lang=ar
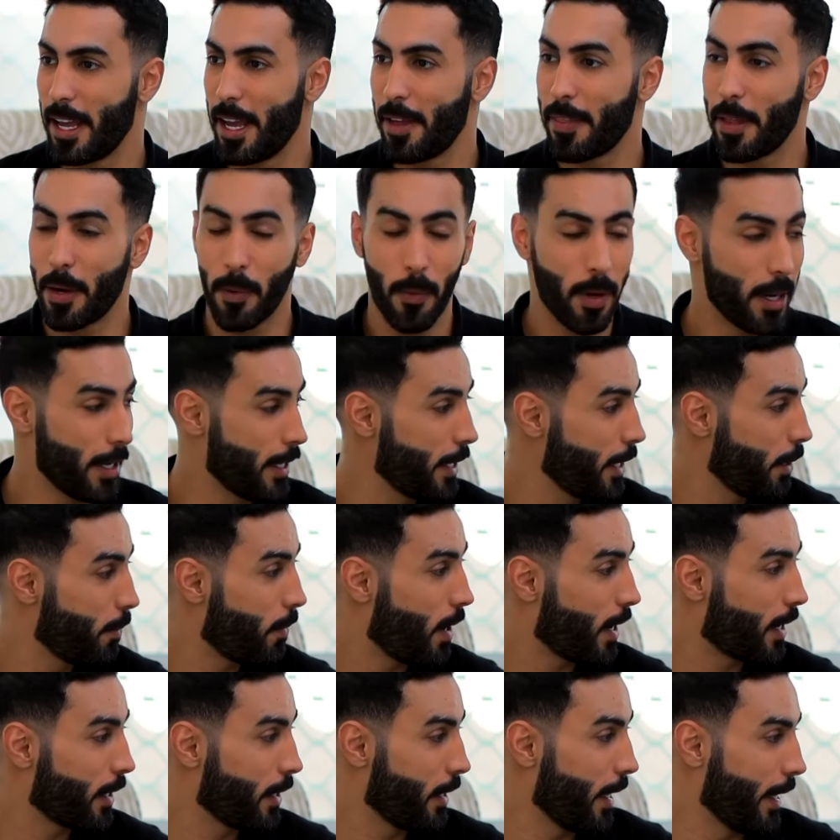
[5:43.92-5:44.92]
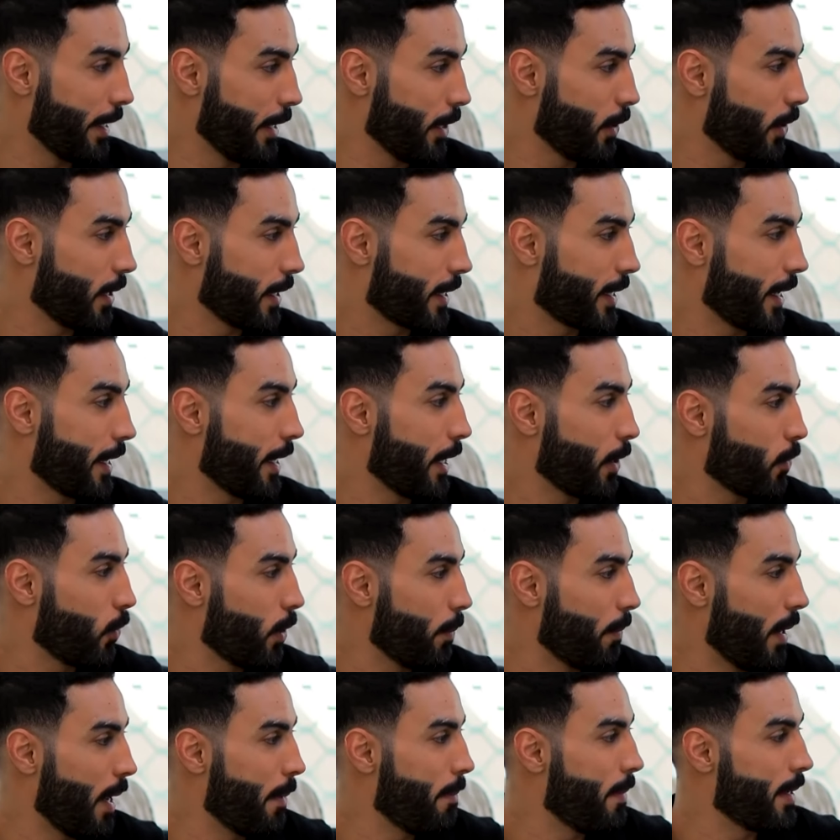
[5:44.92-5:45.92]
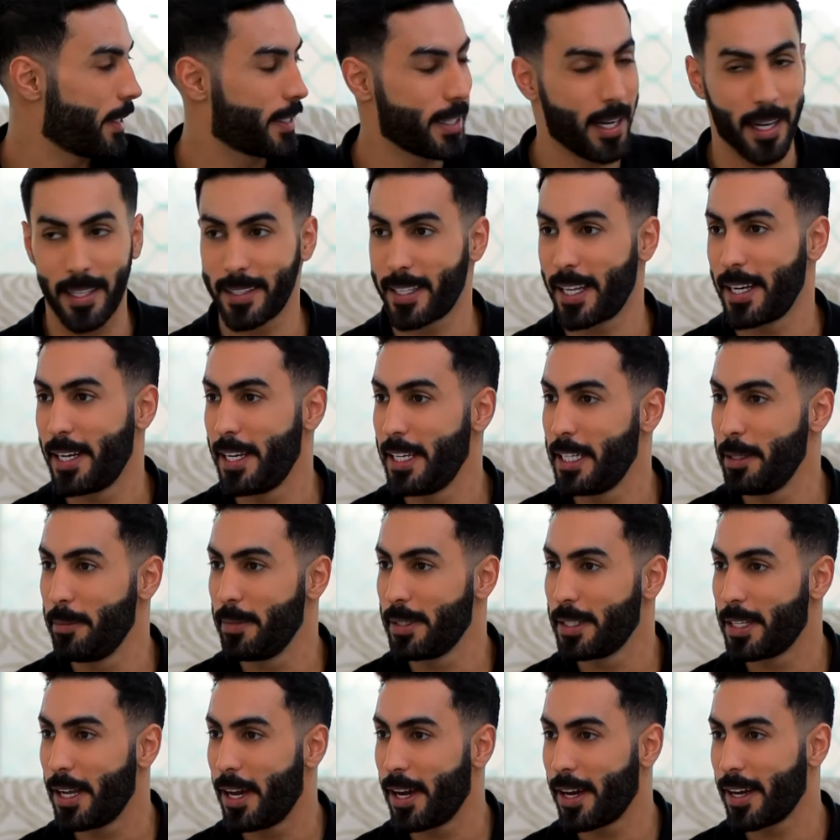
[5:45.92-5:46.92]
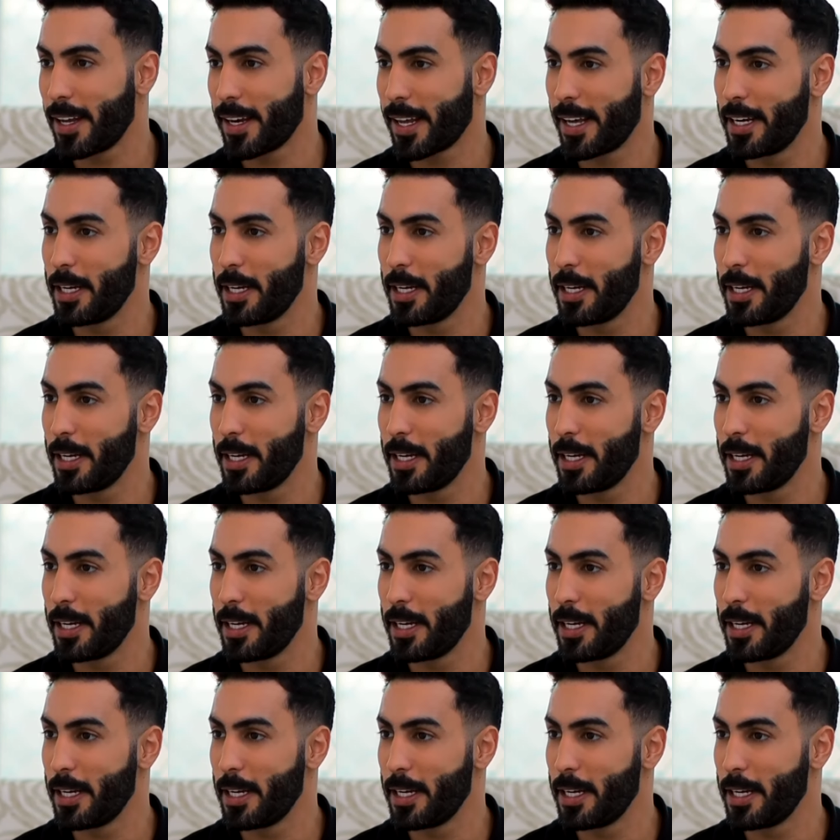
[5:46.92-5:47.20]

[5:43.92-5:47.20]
اذا هو الحين يباك يعني كان يقول محمد تعال طلعني من داخل